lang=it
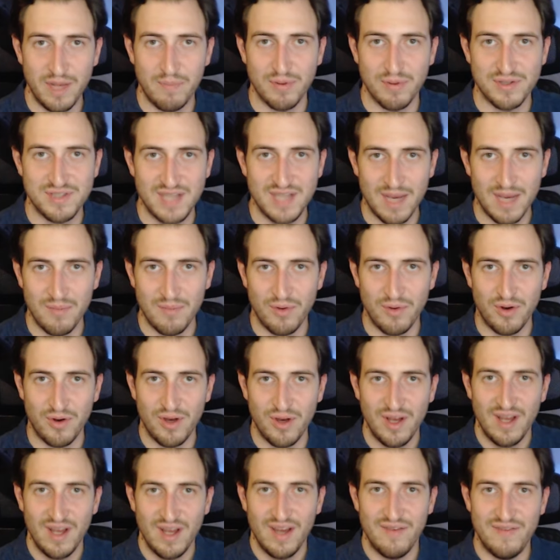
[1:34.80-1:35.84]

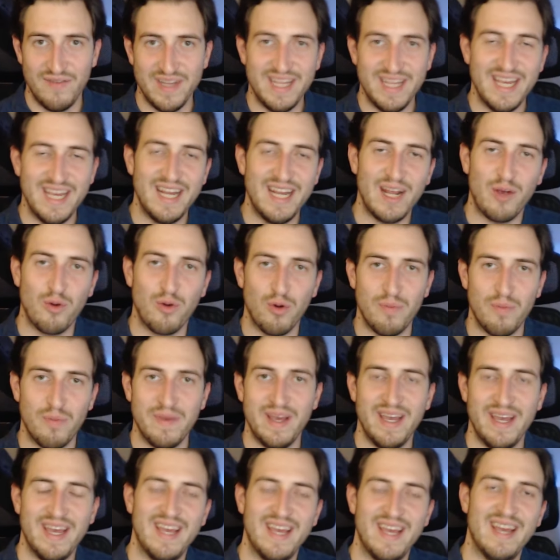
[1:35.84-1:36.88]
possiamo vedere
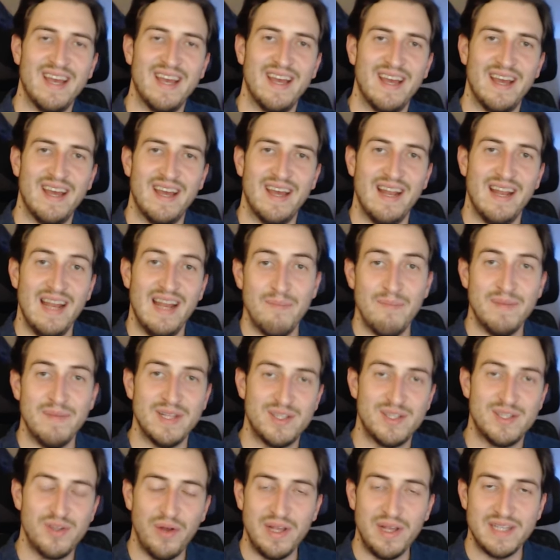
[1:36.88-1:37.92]
come eh, le
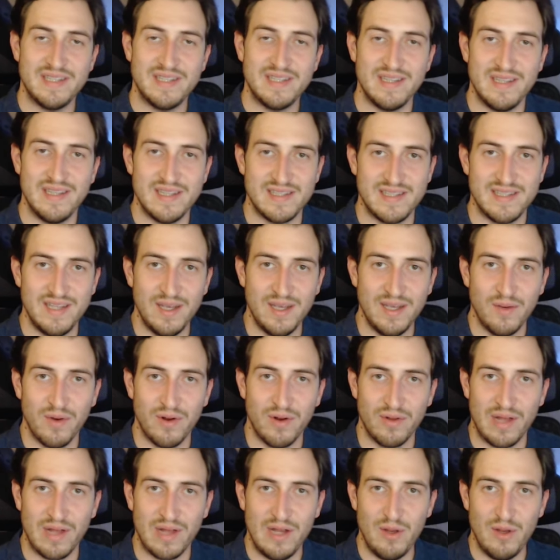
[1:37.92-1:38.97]
ambizioni si
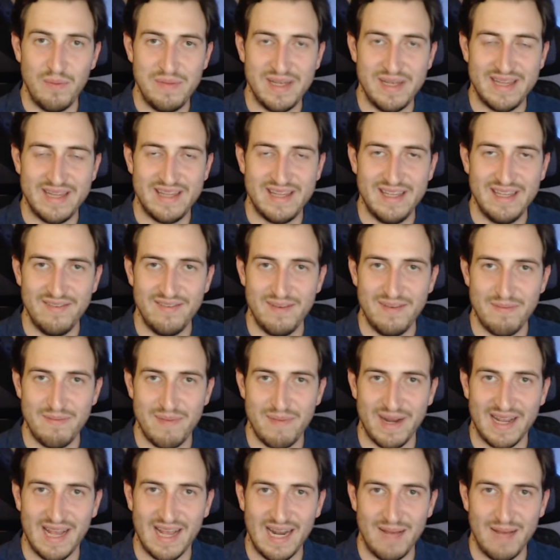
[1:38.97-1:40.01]
distinguono dagli obiettivi
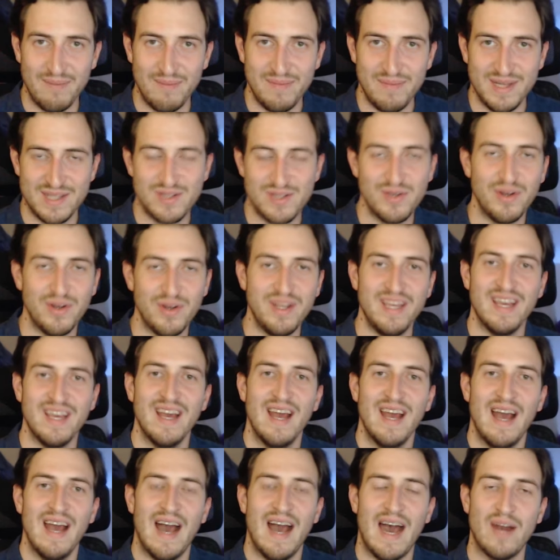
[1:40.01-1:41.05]
perché perché le ambizioni
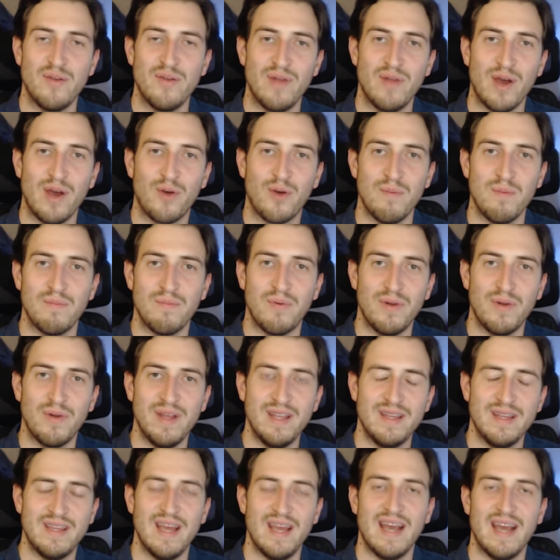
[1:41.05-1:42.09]
hanno una
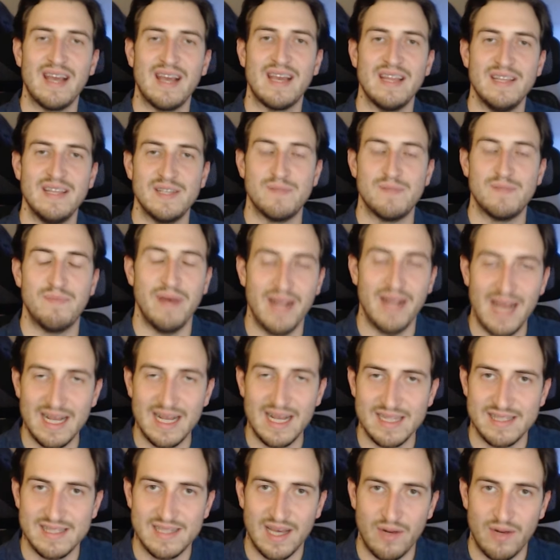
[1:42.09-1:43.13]
componente anche di
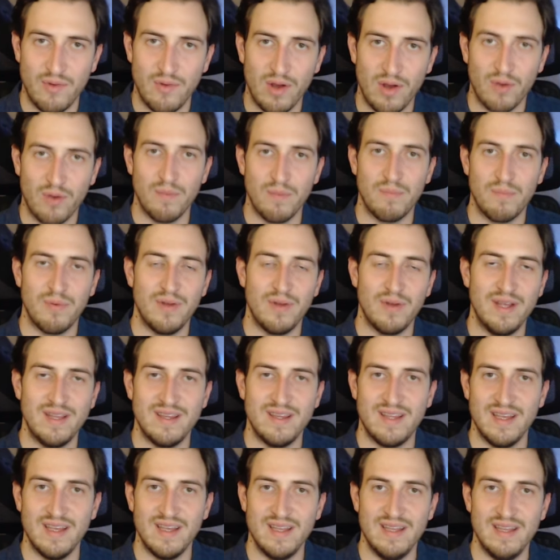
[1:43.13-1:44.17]
speranza, hanno una
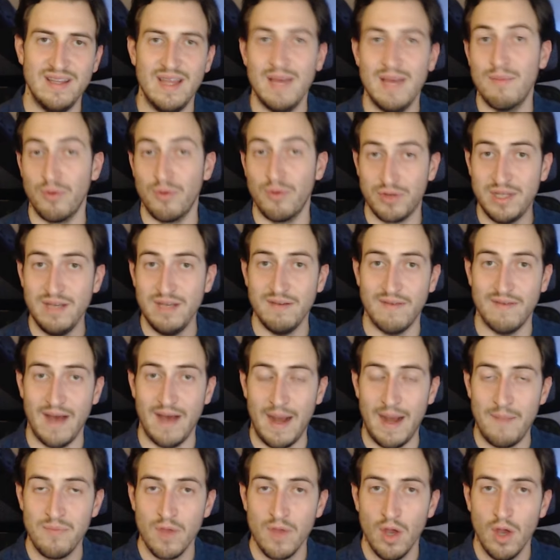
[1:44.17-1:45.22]
componente
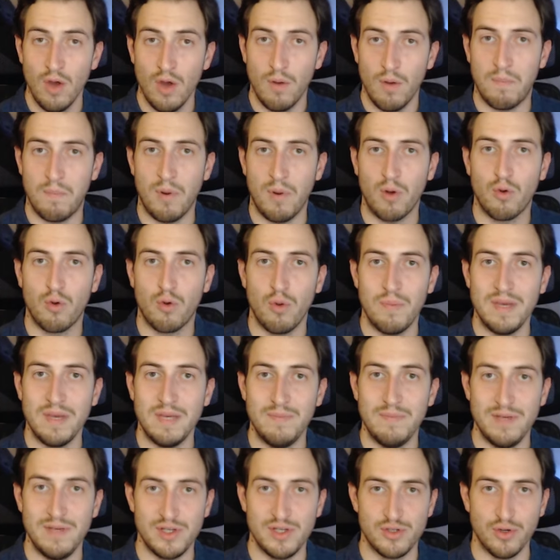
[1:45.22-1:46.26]
emotiva, un po' come
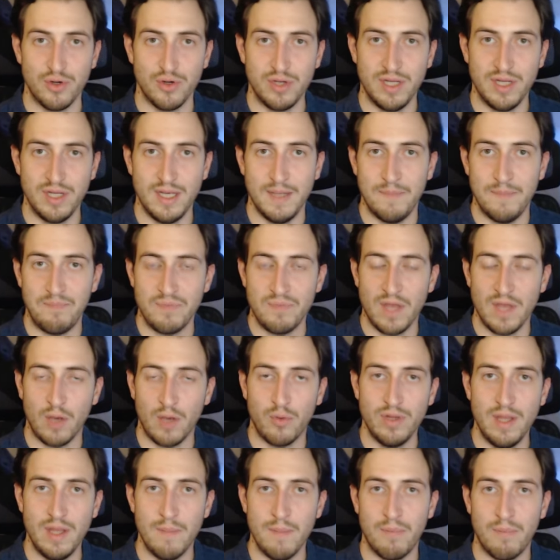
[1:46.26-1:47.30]
i bisogni e
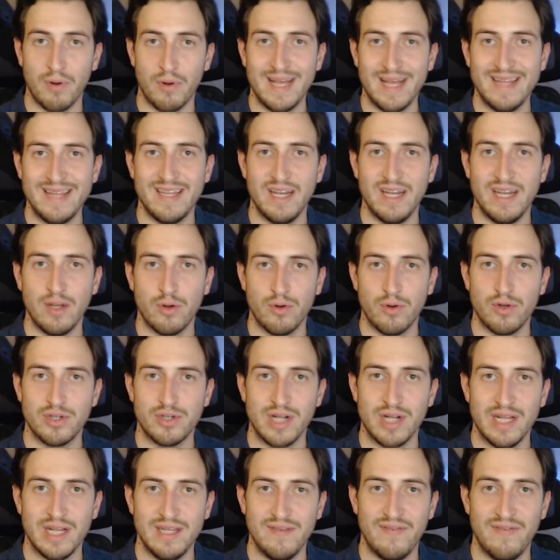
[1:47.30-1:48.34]
quindi è importante
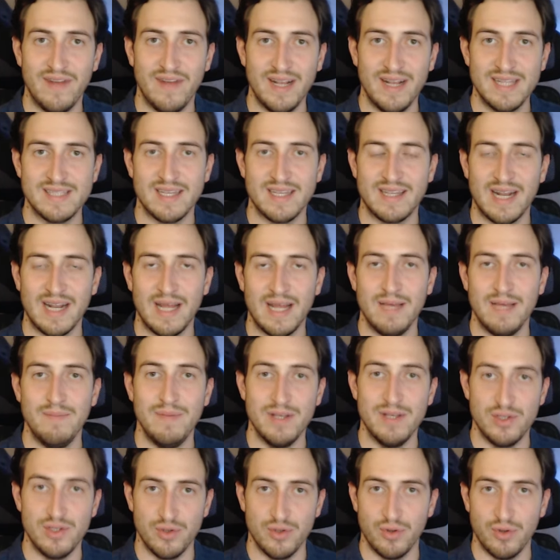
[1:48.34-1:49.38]
riconoscere la differenza tra i
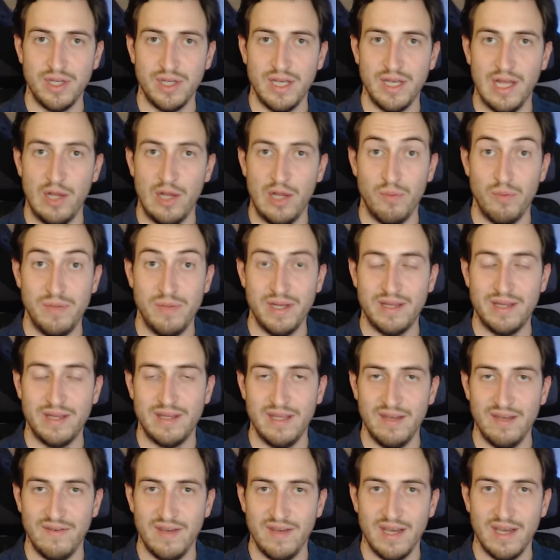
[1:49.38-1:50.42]
bisogni e gli
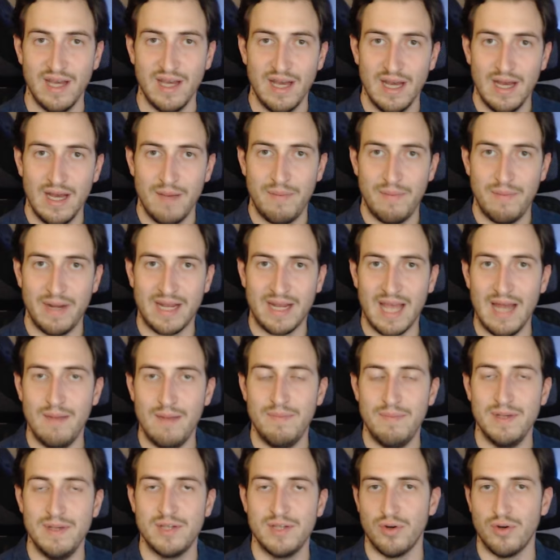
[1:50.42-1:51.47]
obiettivi perché
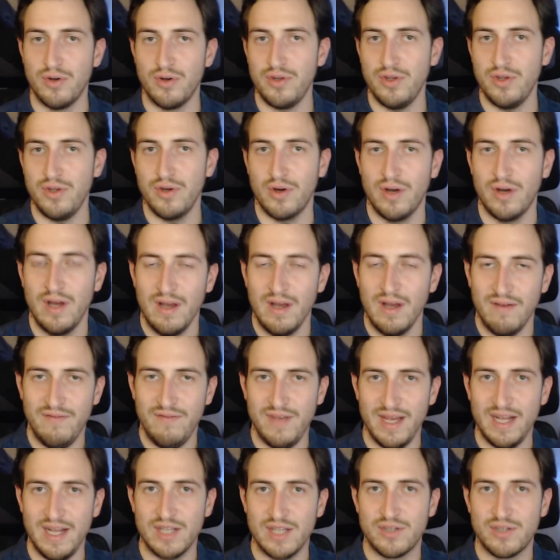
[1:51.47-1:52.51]
il bisogno
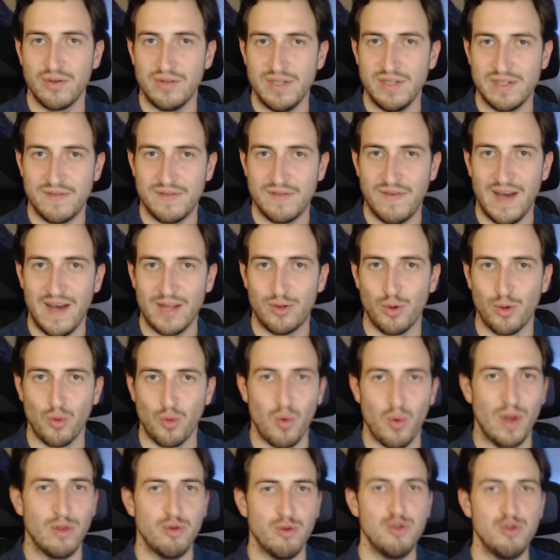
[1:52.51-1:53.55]
viene soddisfatto
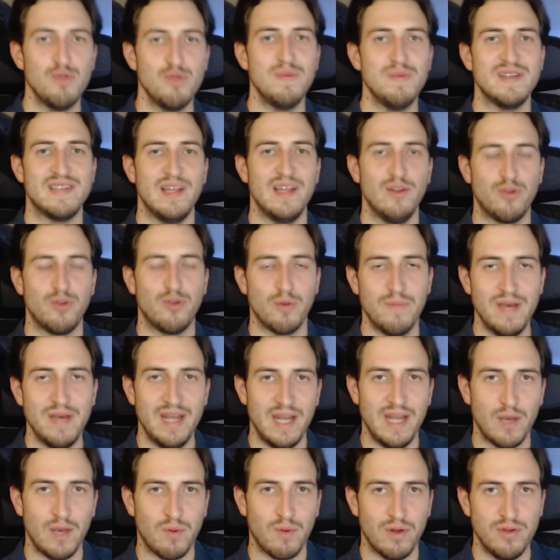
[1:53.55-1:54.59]
quando io mi sento
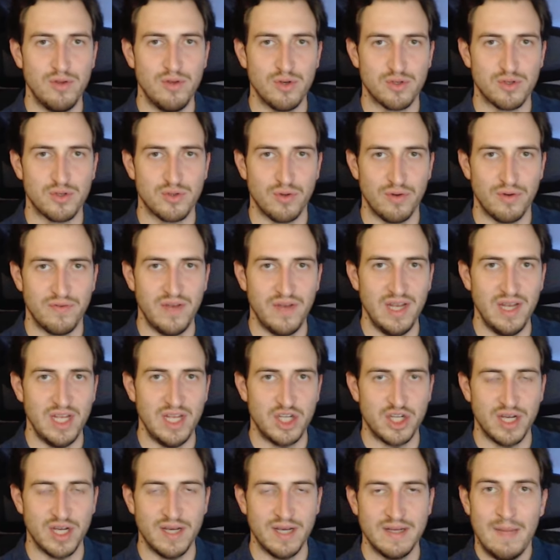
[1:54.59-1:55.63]
bene, quando io sono
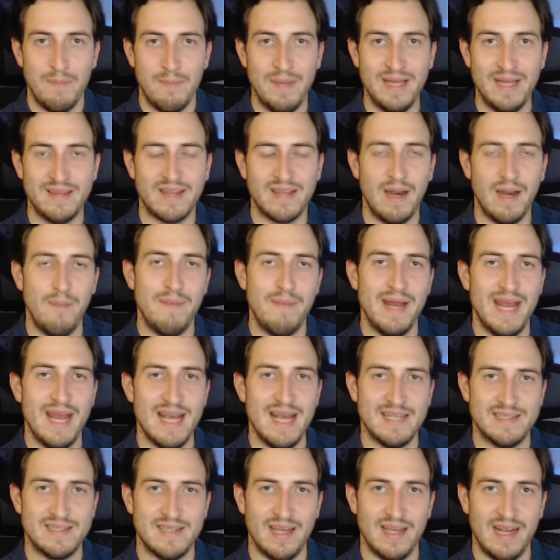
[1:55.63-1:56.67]
felice, mentre il
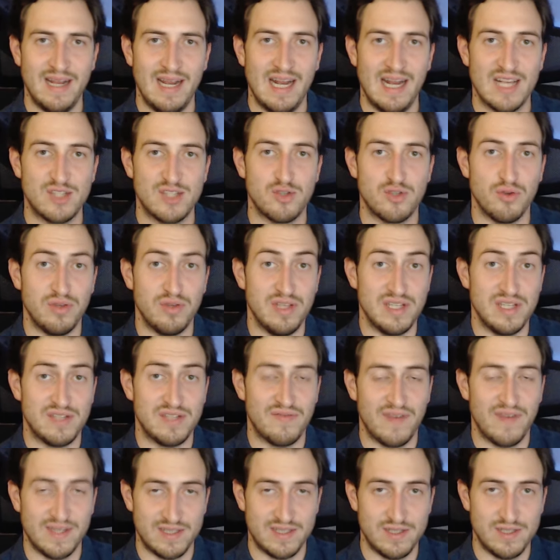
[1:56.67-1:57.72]
benessere, la
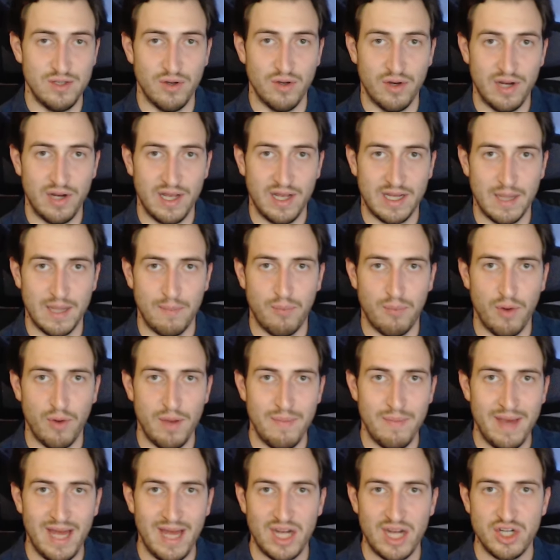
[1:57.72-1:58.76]
soddisfazione che può
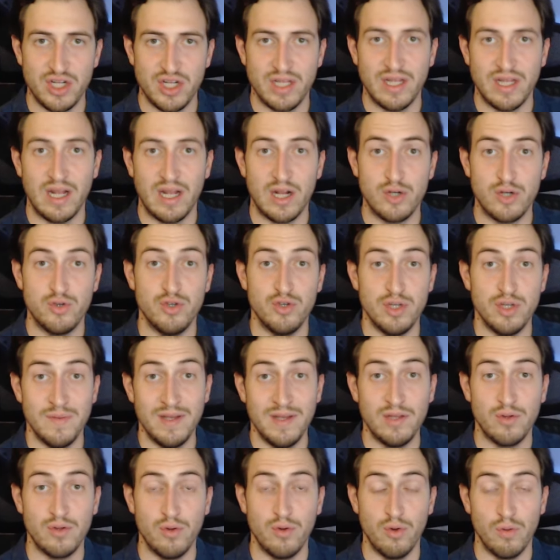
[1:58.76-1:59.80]
emergere dal
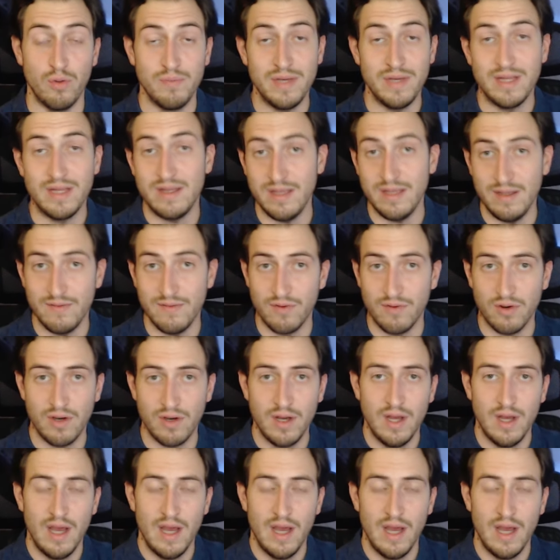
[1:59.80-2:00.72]
raggiungimento di un obiettivo